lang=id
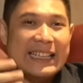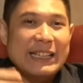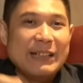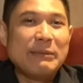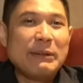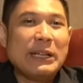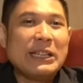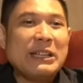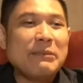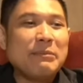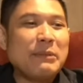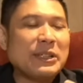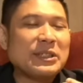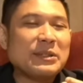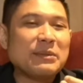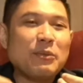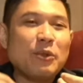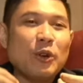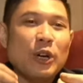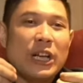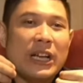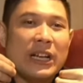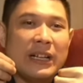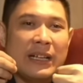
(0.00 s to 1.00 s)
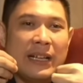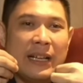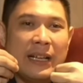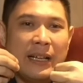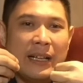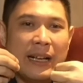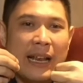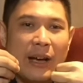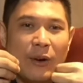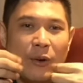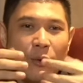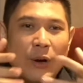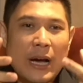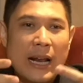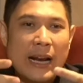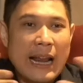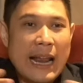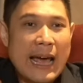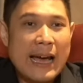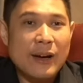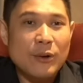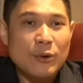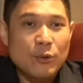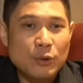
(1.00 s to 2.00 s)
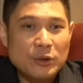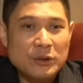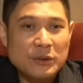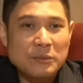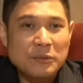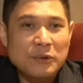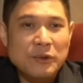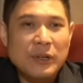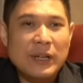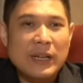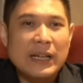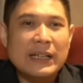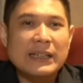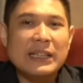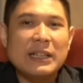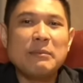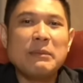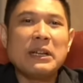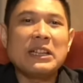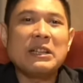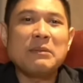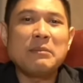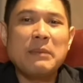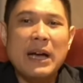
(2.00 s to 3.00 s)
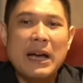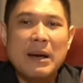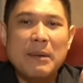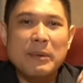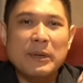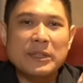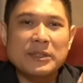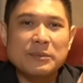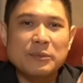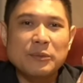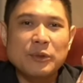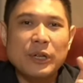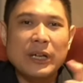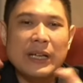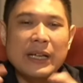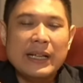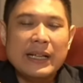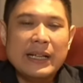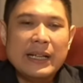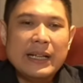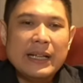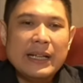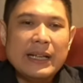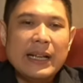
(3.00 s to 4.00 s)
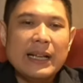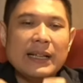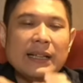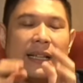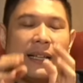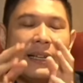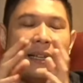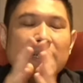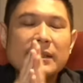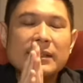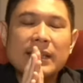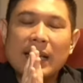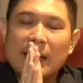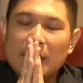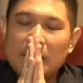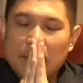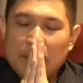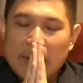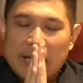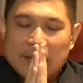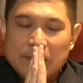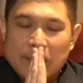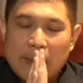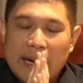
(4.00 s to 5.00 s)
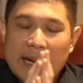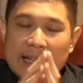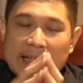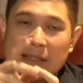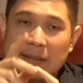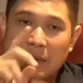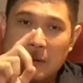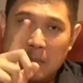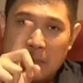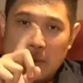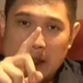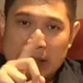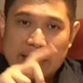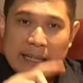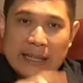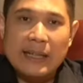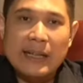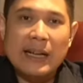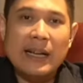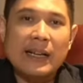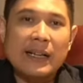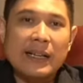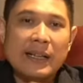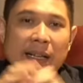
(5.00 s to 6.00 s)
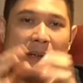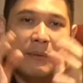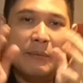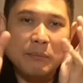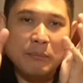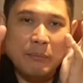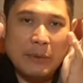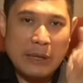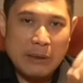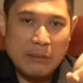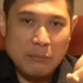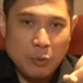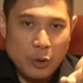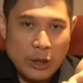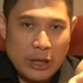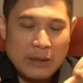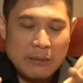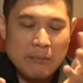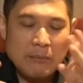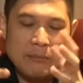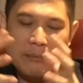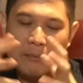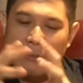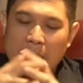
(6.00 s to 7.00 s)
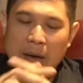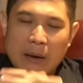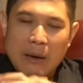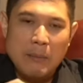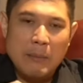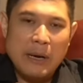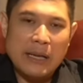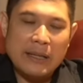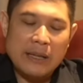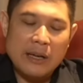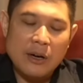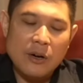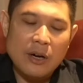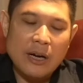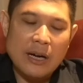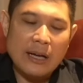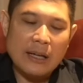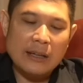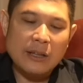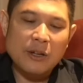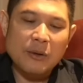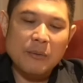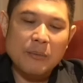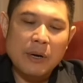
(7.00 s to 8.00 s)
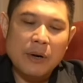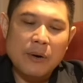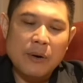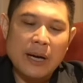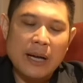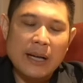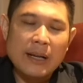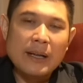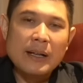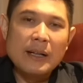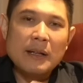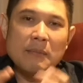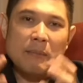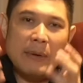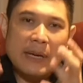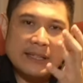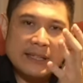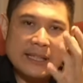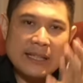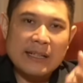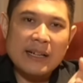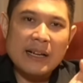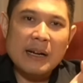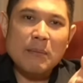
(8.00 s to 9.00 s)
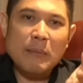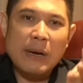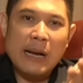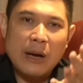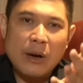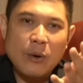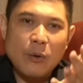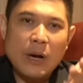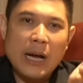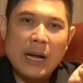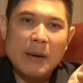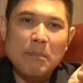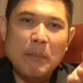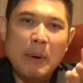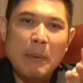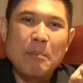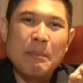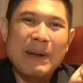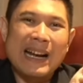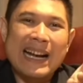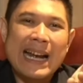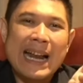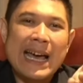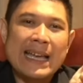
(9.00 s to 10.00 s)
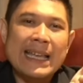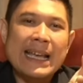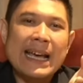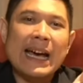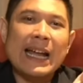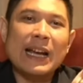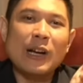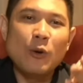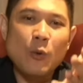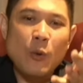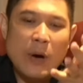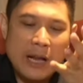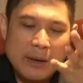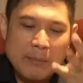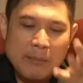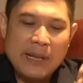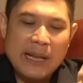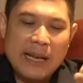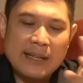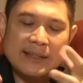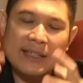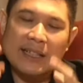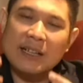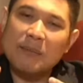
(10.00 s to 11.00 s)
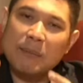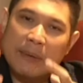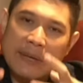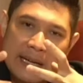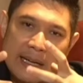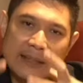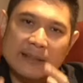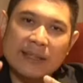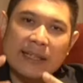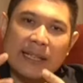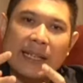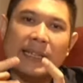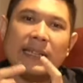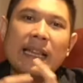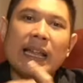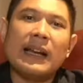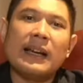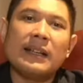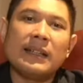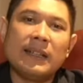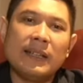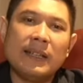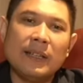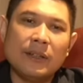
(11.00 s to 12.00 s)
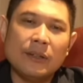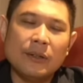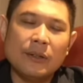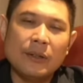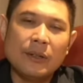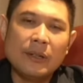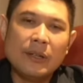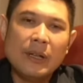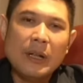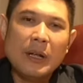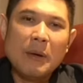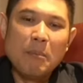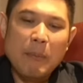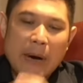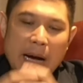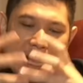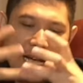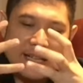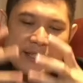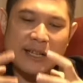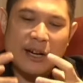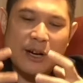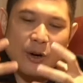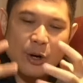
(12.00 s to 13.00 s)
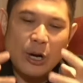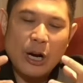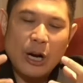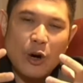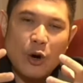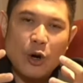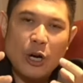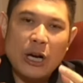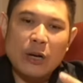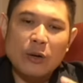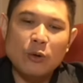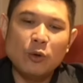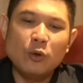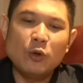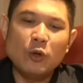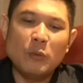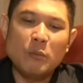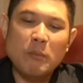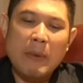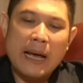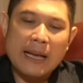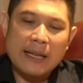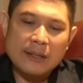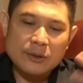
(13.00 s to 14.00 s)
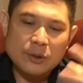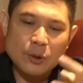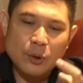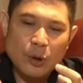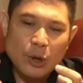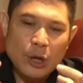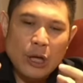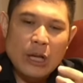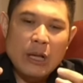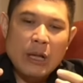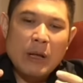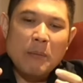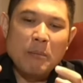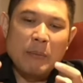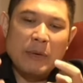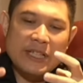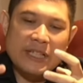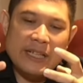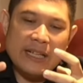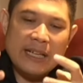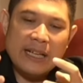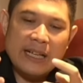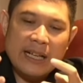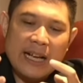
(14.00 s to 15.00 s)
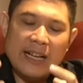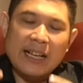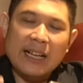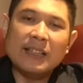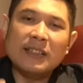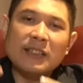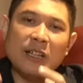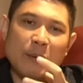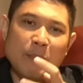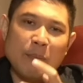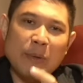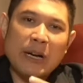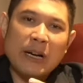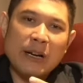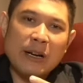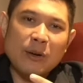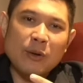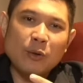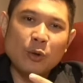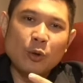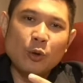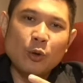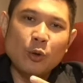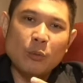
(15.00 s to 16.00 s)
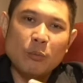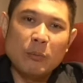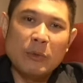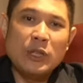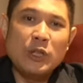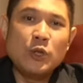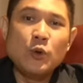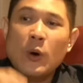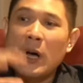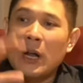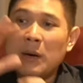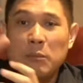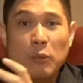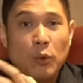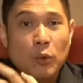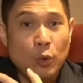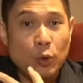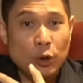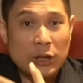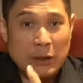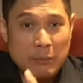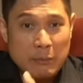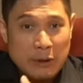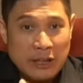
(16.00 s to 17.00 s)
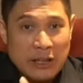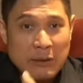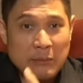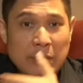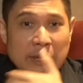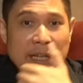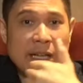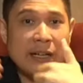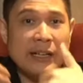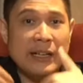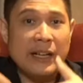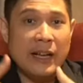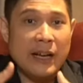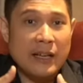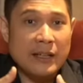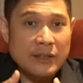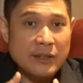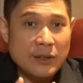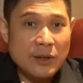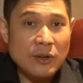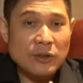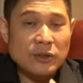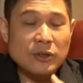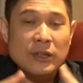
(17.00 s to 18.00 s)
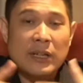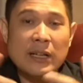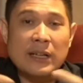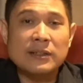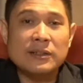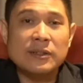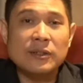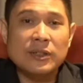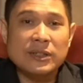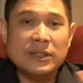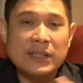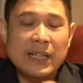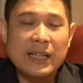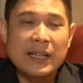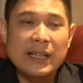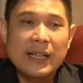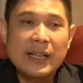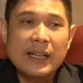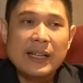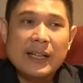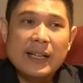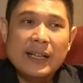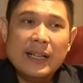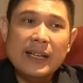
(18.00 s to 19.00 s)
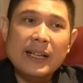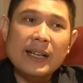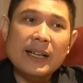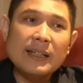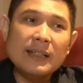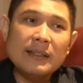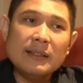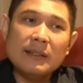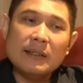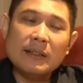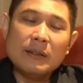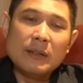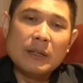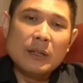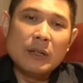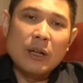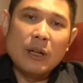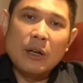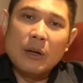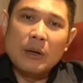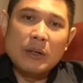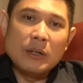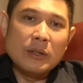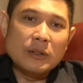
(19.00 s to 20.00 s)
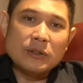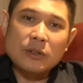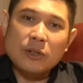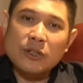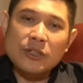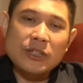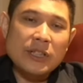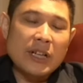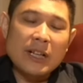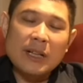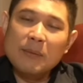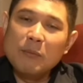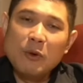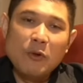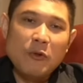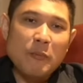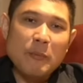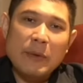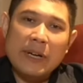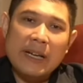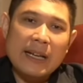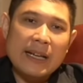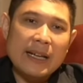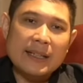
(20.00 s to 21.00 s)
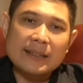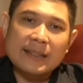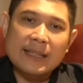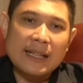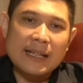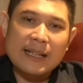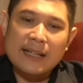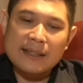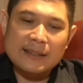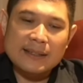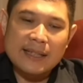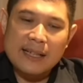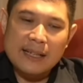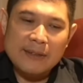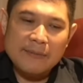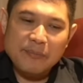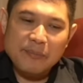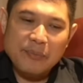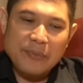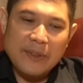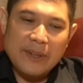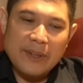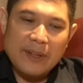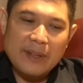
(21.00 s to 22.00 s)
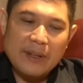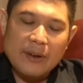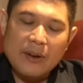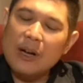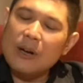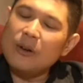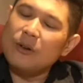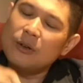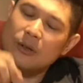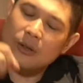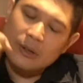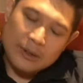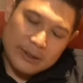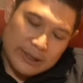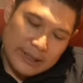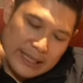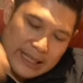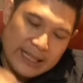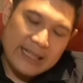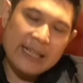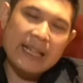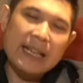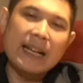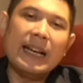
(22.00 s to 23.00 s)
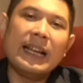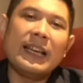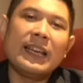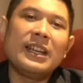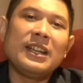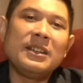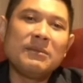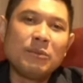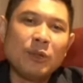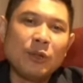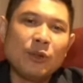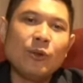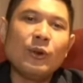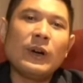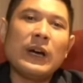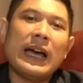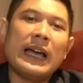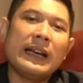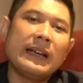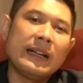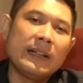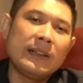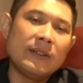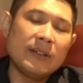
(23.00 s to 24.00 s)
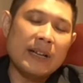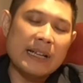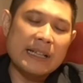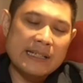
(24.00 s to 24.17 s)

Tiba-tiba semua yang dilakukan laku semua, tiba-tiba apa semua. Dan tadi Gila, saya amazed sih. banget sama Mas Hendra nih ya, yang mungkin nggak banyak orang tahu bahwa Mas Hendra melakukan pemberdayaan luar biasa kepada sekitarnya gitu. Mengajak orang-orang untuk masuk, menjadikan entrepreneur untuk menjual buku teman-teman yang di Ngaji Rosso dan seterusnya. Ini kan social movement yang saya rasa, aduh ini yang lagi dibutuhkan gitu.